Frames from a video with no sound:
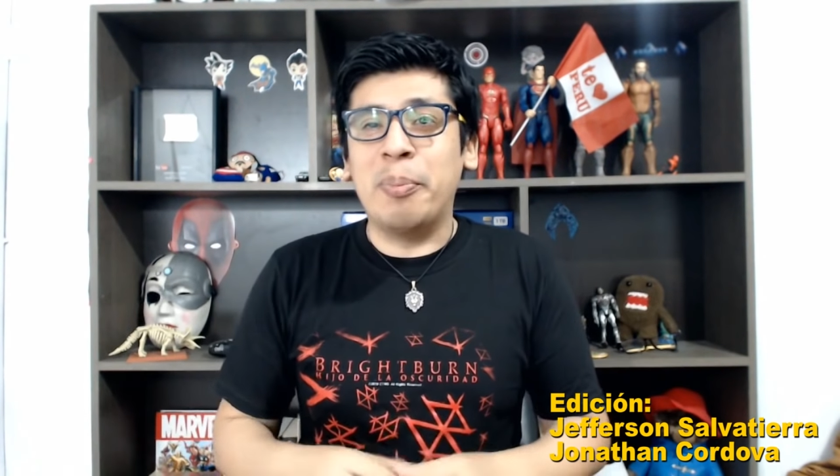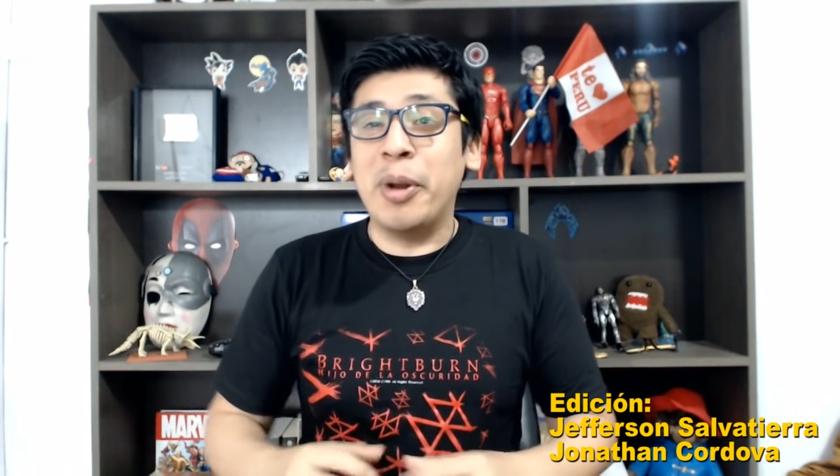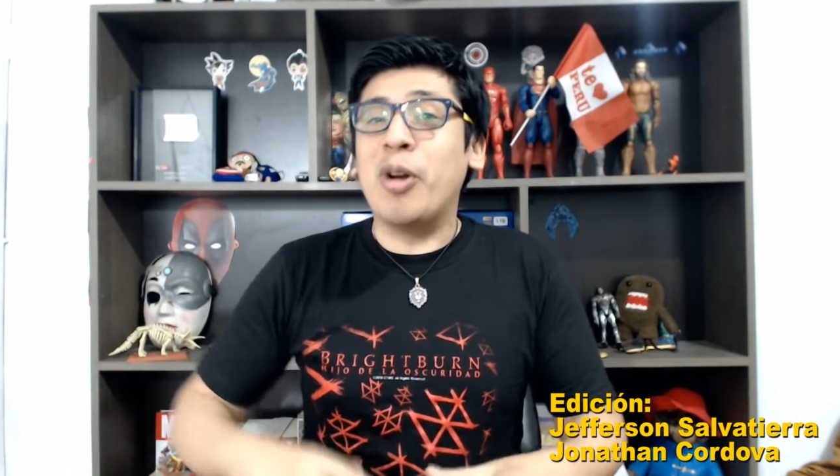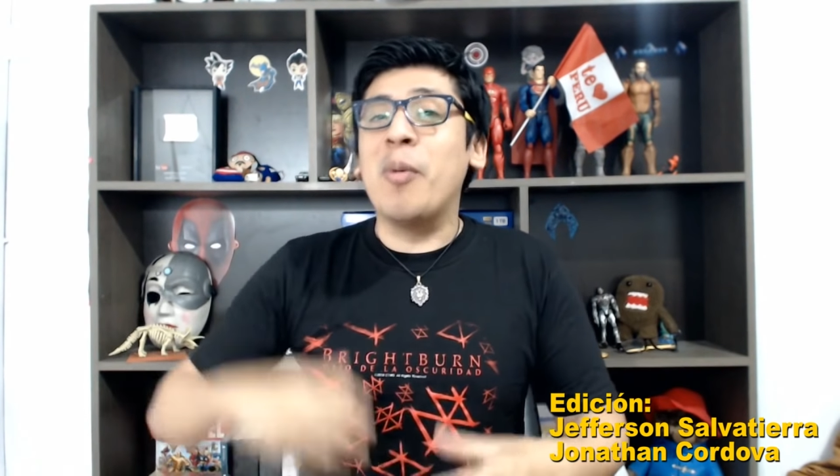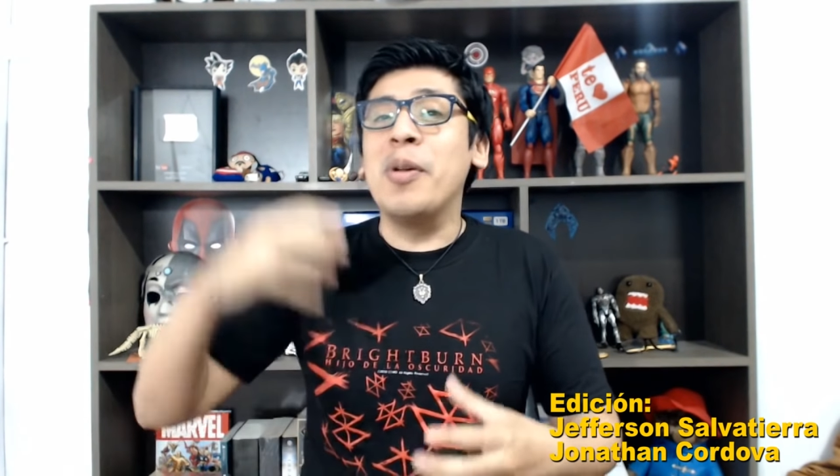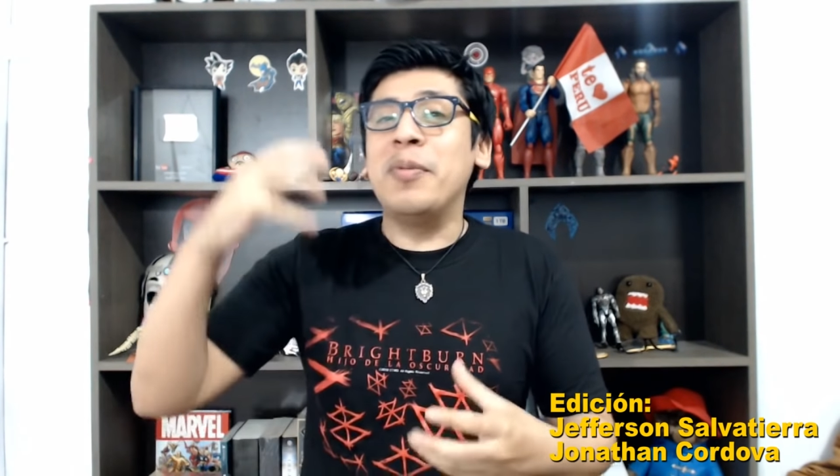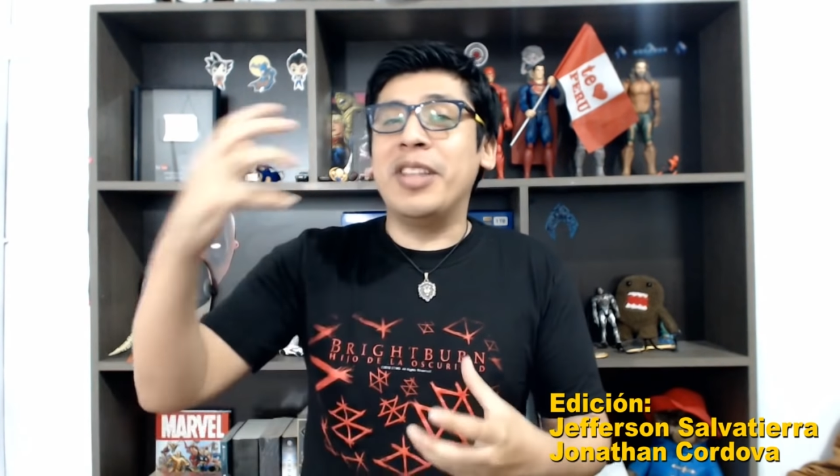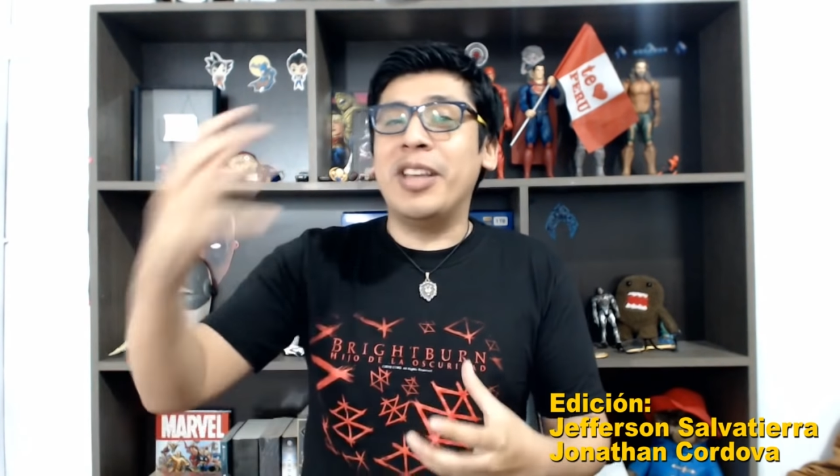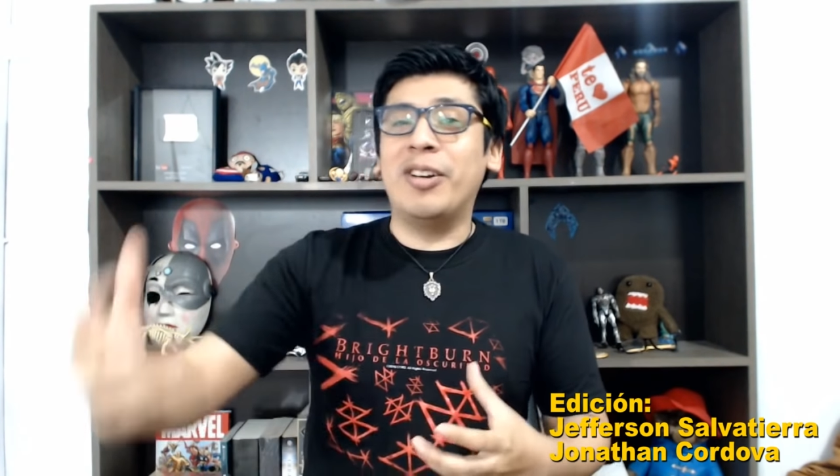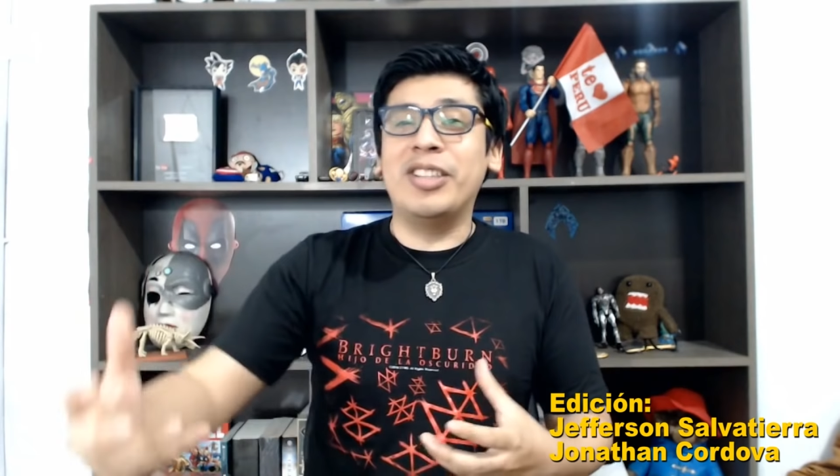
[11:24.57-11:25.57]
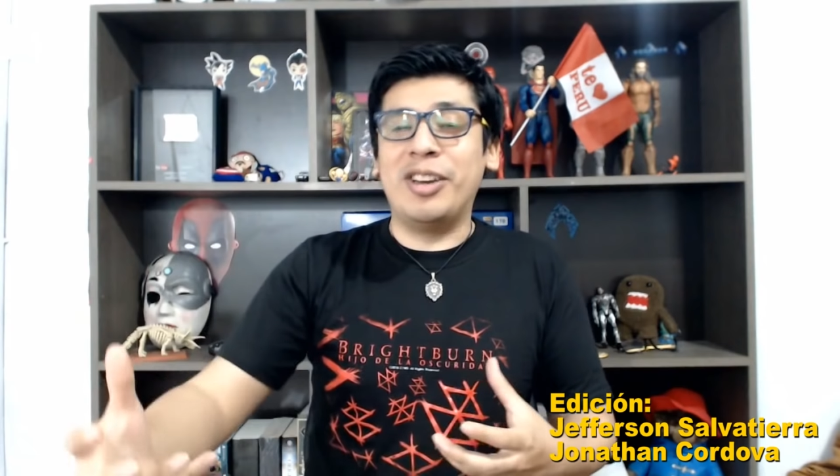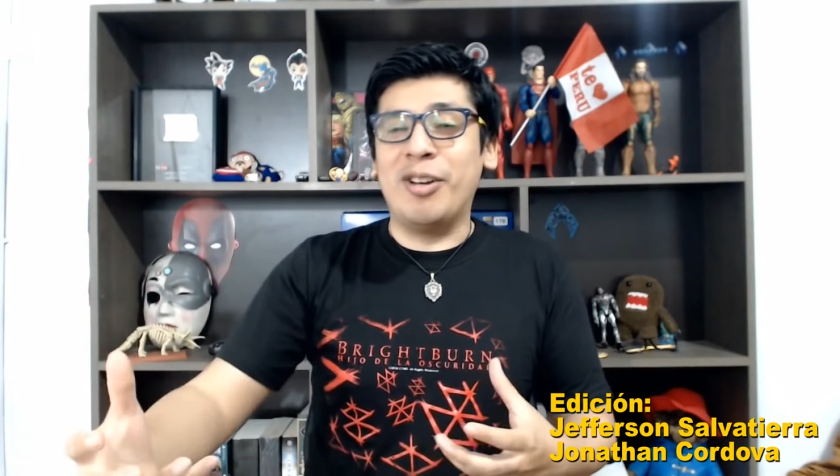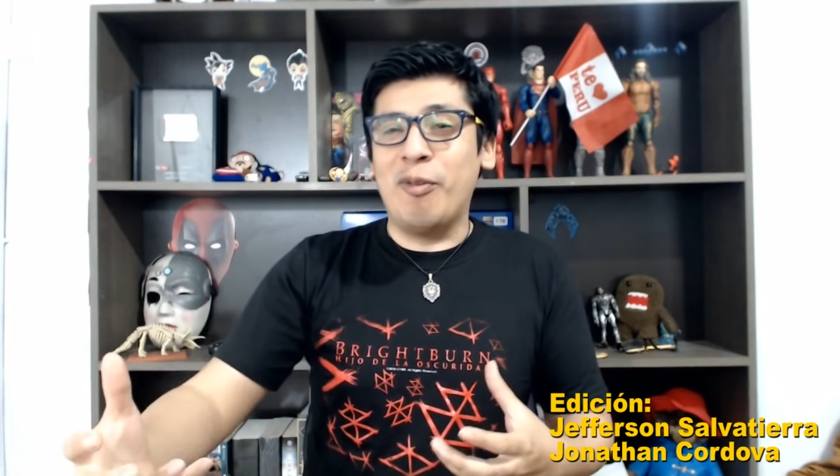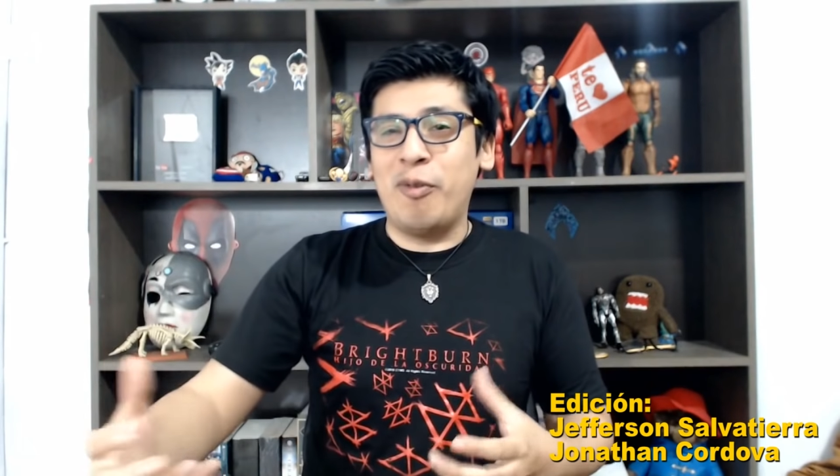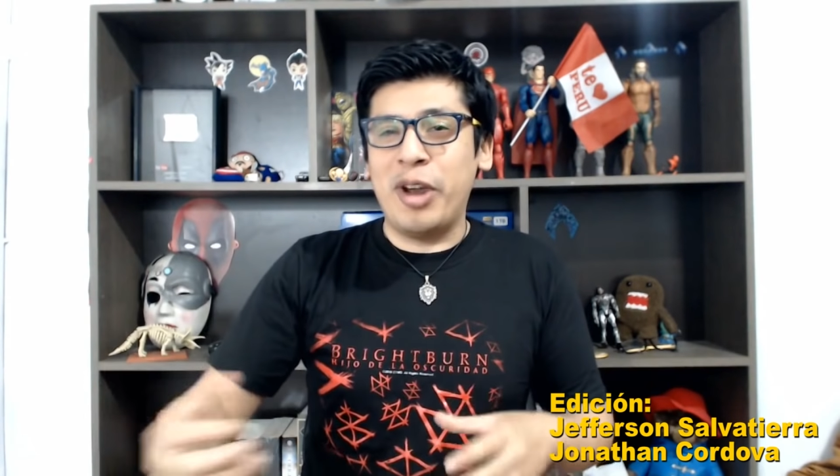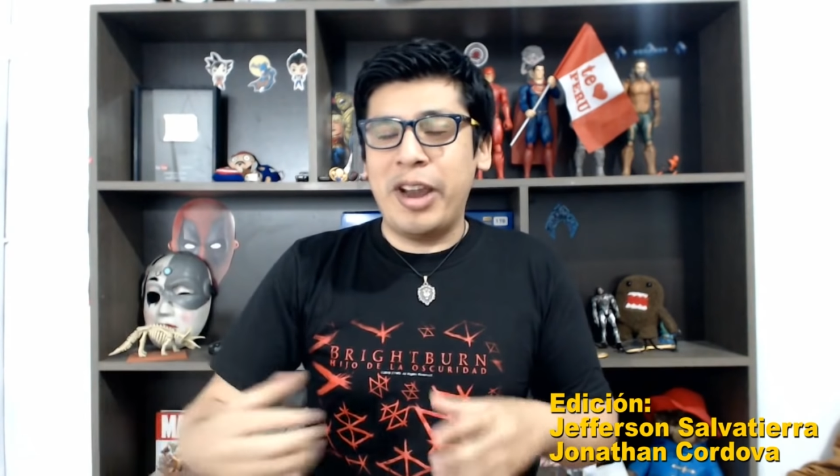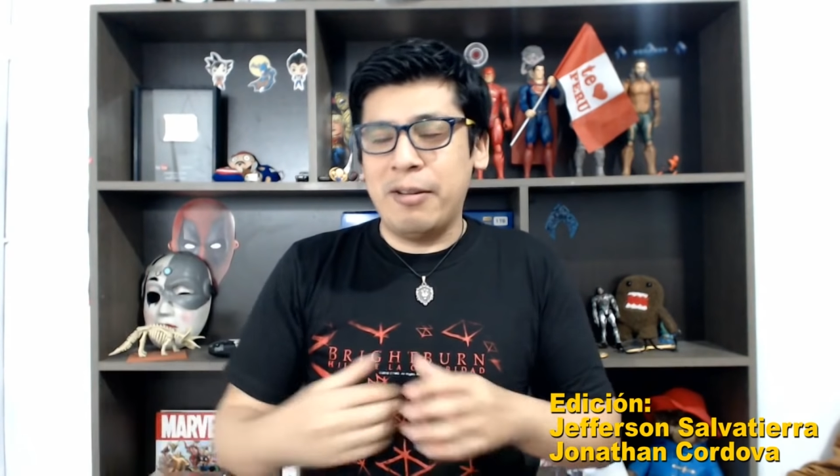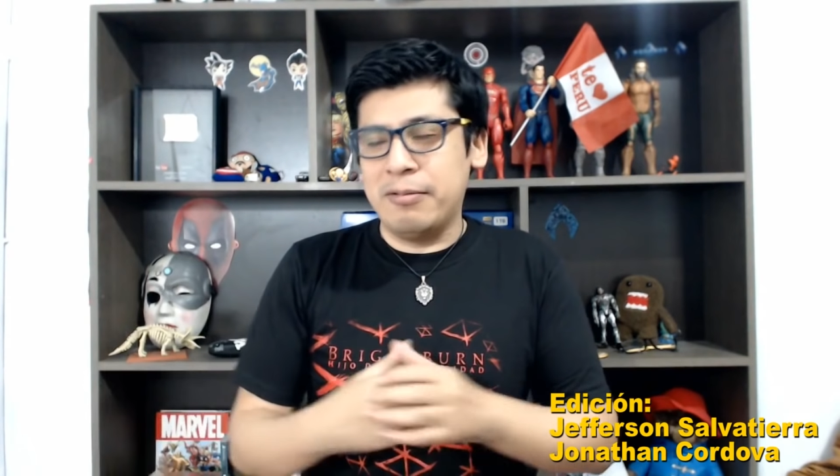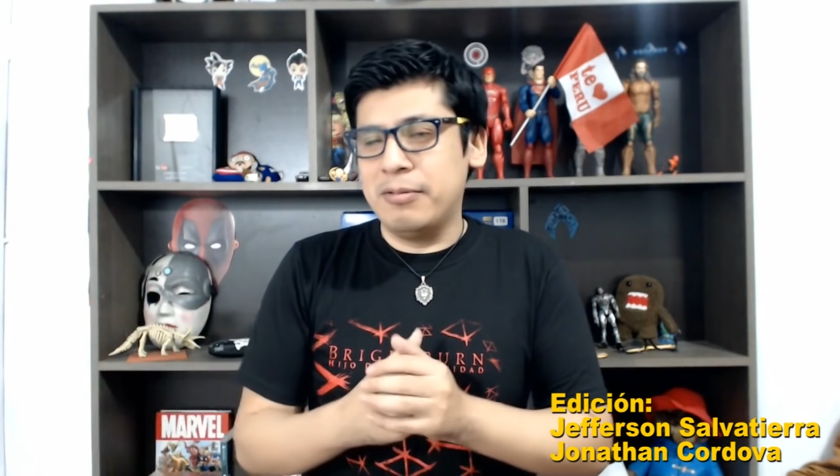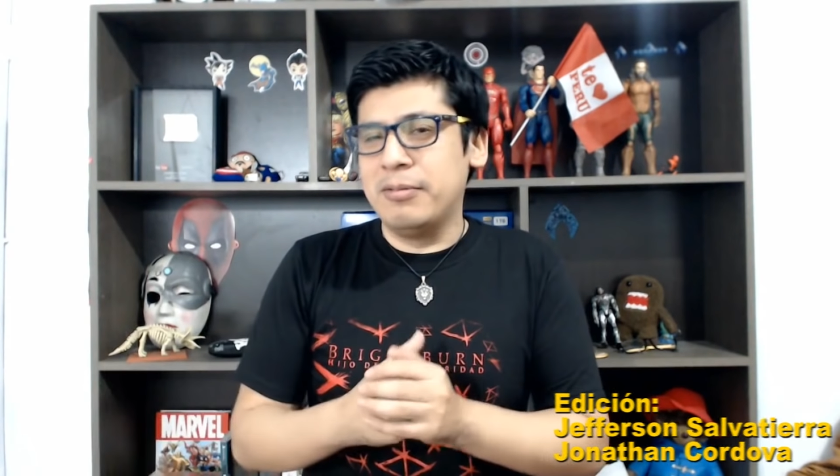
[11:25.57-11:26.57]
pero como el video anterior fue
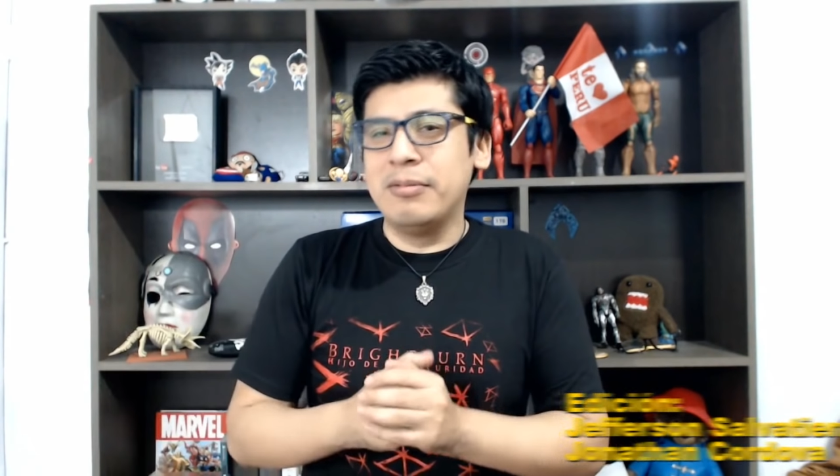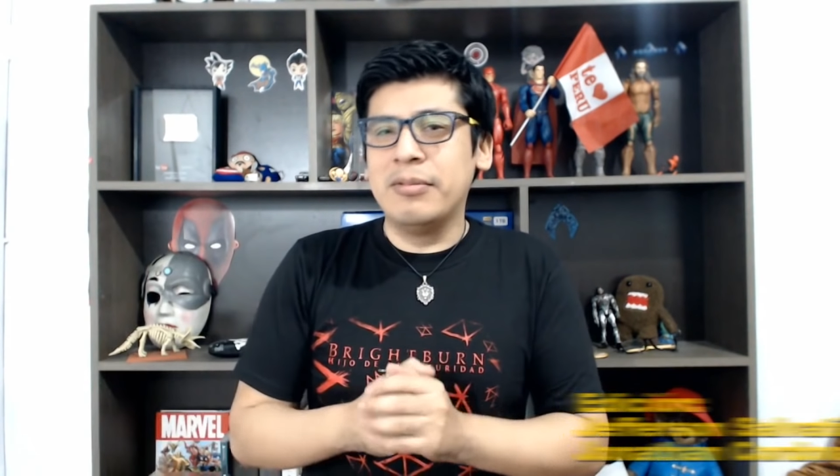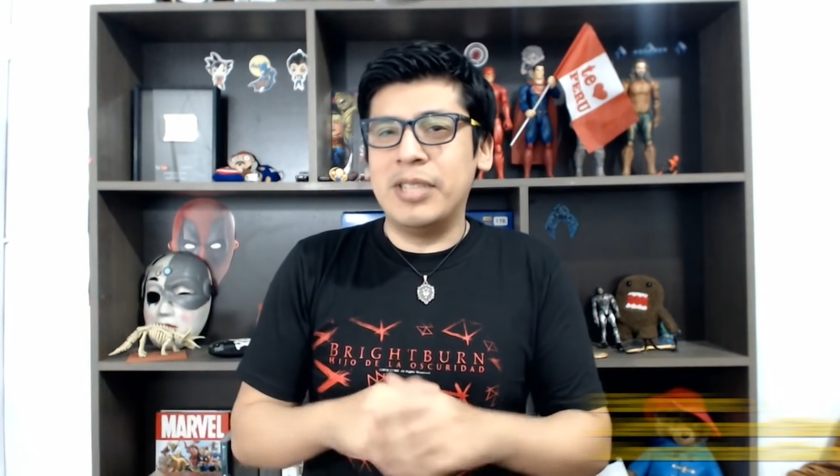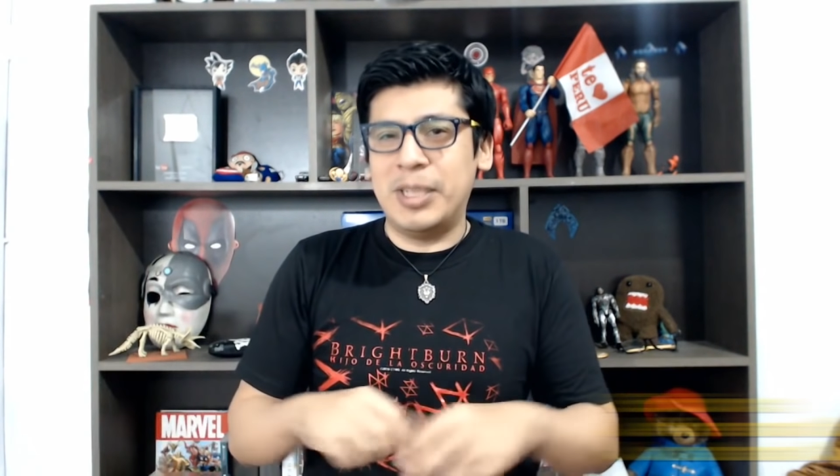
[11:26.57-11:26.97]
un